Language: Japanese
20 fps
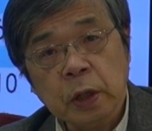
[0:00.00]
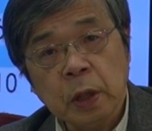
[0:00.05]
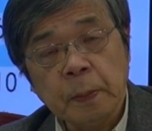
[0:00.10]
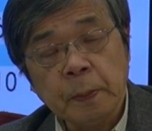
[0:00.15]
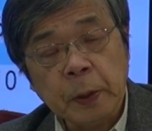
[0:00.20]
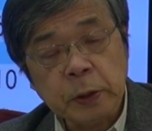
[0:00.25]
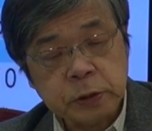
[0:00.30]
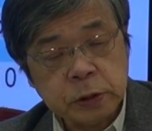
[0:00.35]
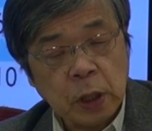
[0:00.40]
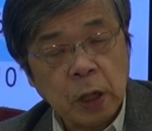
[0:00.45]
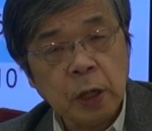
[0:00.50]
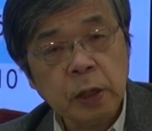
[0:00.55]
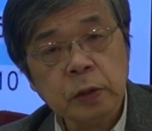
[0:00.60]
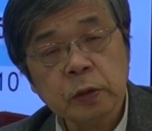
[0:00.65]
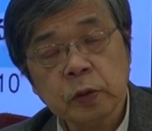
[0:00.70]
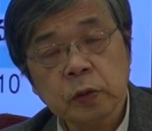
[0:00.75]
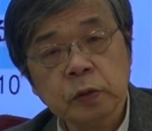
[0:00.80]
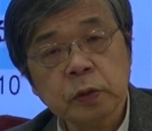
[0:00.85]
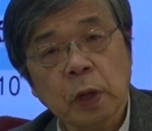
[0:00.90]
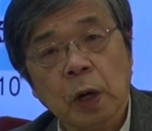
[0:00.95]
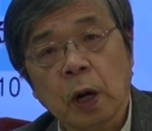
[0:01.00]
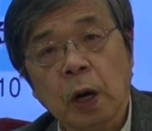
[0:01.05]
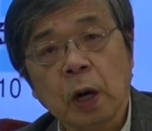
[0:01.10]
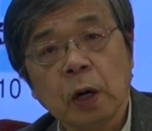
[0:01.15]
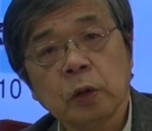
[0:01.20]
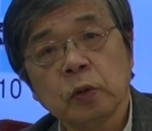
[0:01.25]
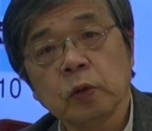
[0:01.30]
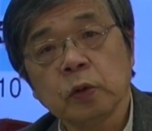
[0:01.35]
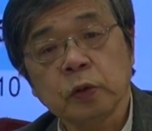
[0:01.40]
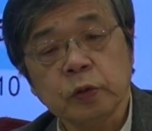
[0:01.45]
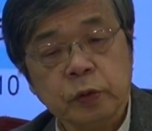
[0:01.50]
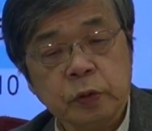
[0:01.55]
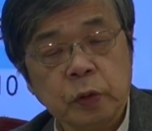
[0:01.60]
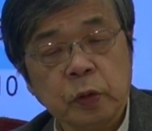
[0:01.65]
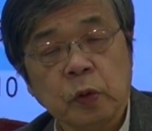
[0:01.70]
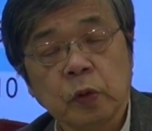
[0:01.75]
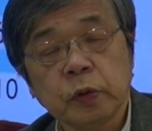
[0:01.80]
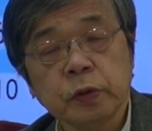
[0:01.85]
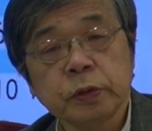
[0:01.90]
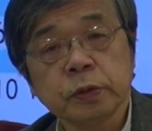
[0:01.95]
原発廃炉法なら廃炉法って
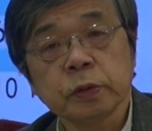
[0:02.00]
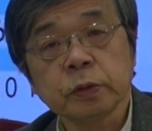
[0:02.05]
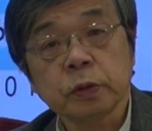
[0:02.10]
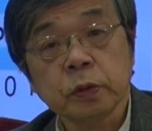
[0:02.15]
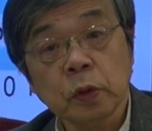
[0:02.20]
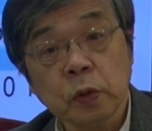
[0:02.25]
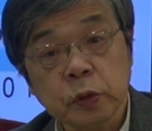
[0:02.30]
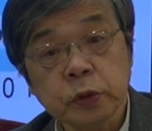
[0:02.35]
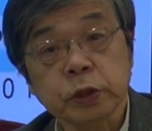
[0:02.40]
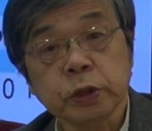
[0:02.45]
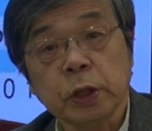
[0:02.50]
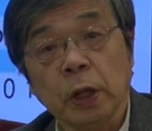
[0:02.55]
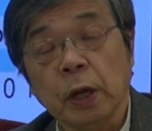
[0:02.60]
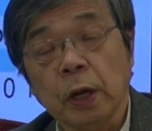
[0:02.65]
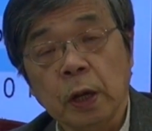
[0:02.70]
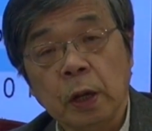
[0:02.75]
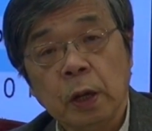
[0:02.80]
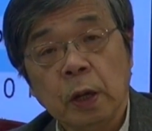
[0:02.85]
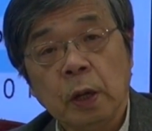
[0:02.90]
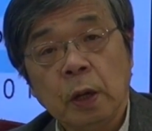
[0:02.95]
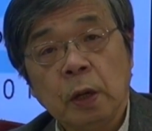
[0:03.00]
いう法律を通して